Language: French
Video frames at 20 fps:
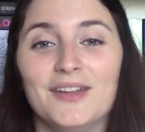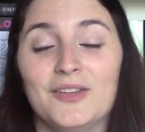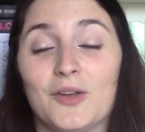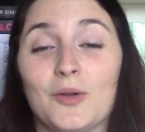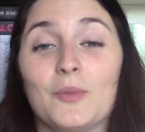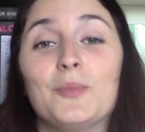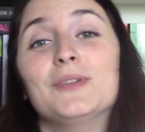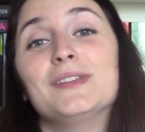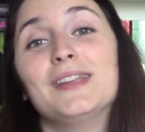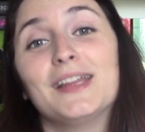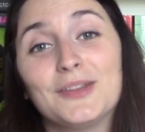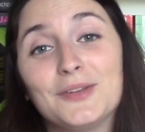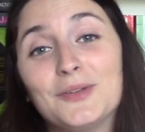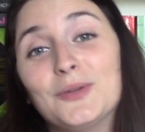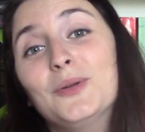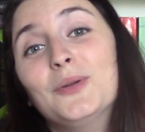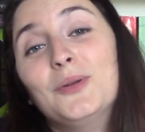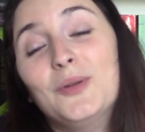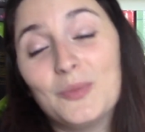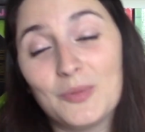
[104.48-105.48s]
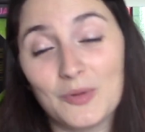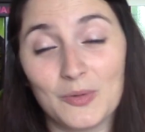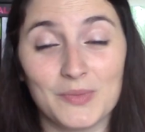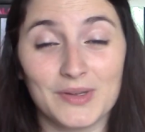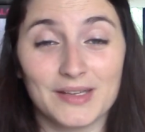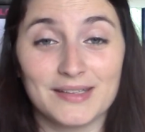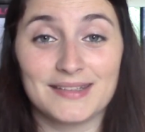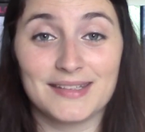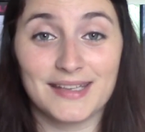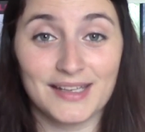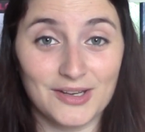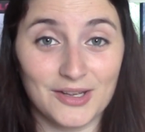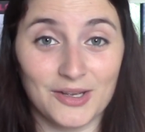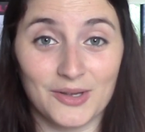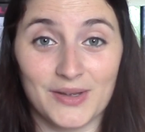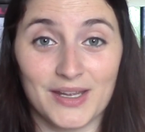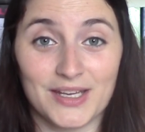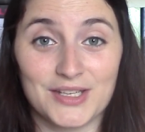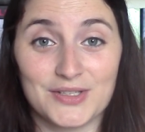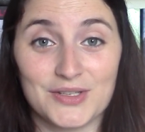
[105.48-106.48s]
Donc peut-être que le premier trailer
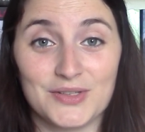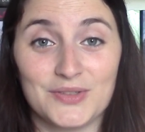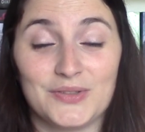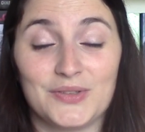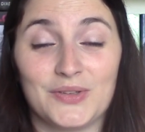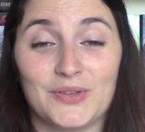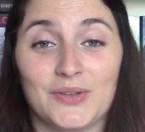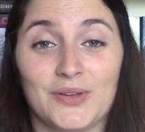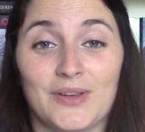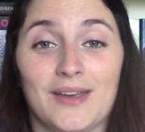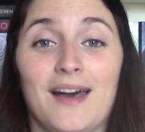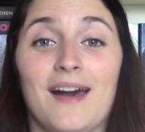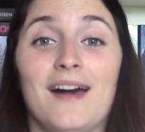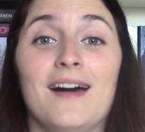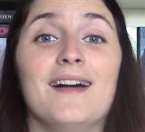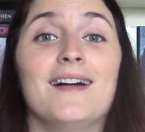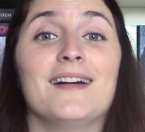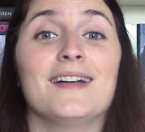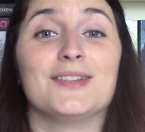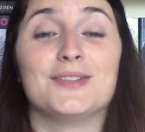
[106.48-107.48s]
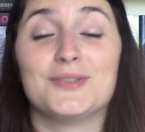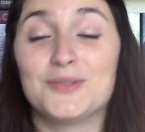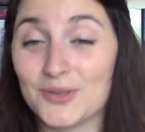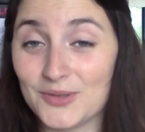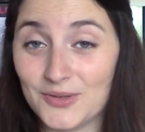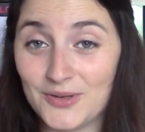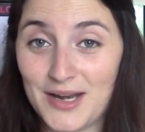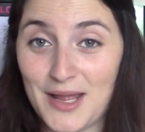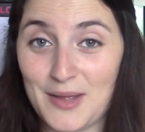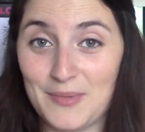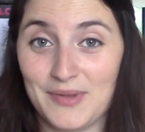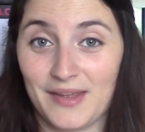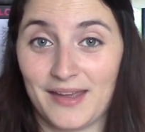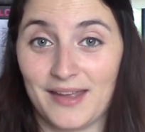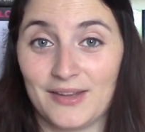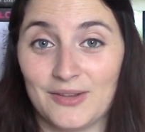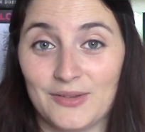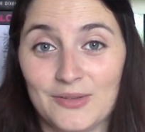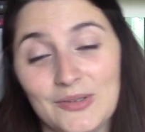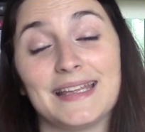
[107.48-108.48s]
reaction, ce sera sur le
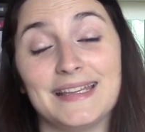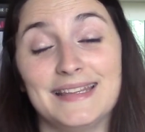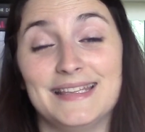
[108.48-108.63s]
Labyrinthe 2.